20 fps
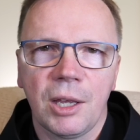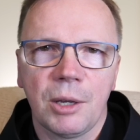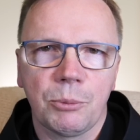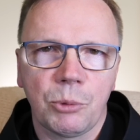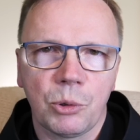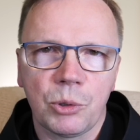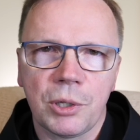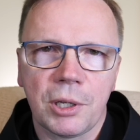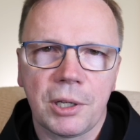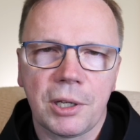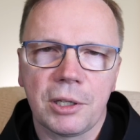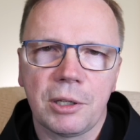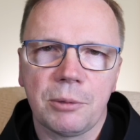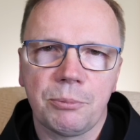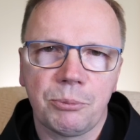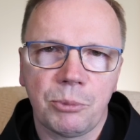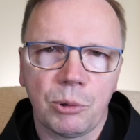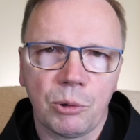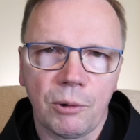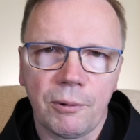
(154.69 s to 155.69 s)
Później, kiedy
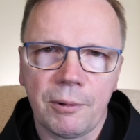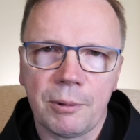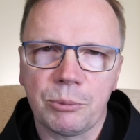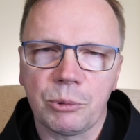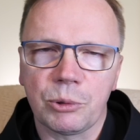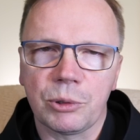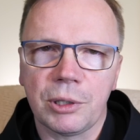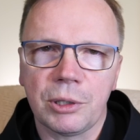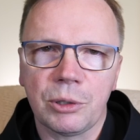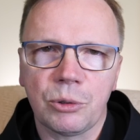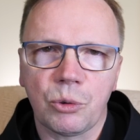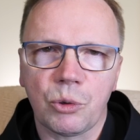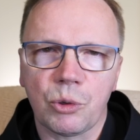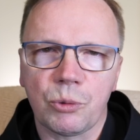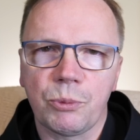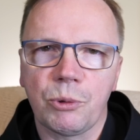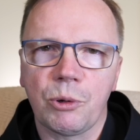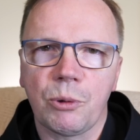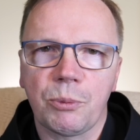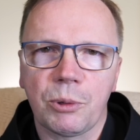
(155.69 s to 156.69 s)
połowę budynku już
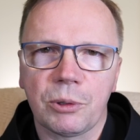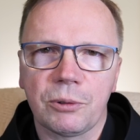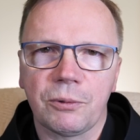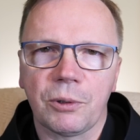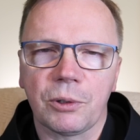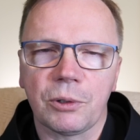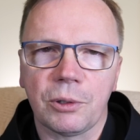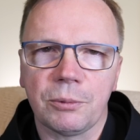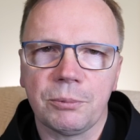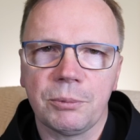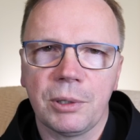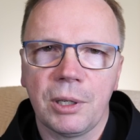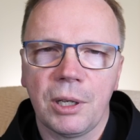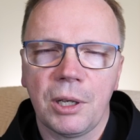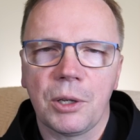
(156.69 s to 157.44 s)
było pod wodą,